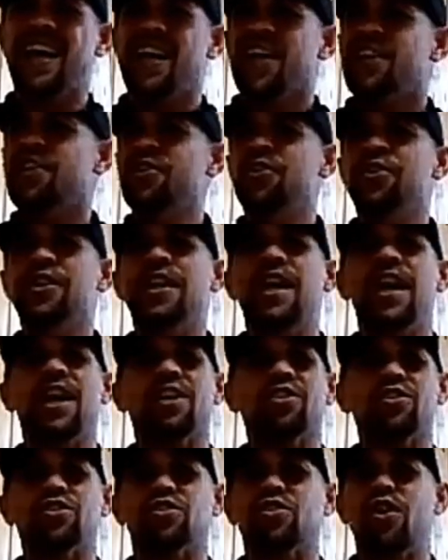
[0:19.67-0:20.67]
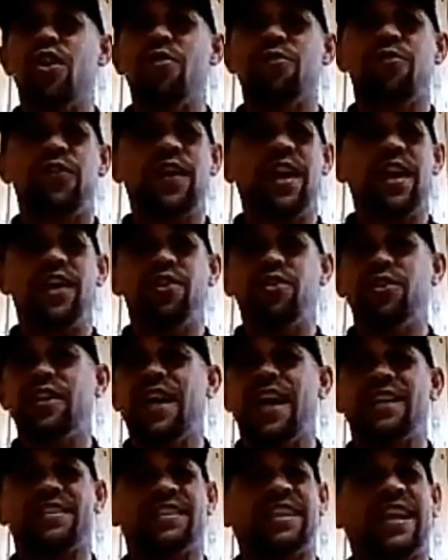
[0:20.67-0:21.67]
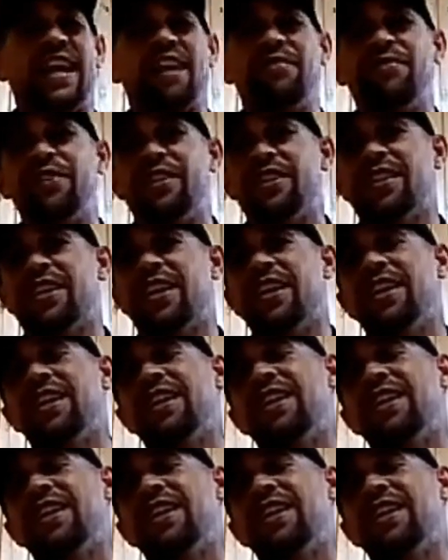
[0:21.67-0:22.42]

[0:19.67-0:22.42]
que o negro sofreram na escravidão.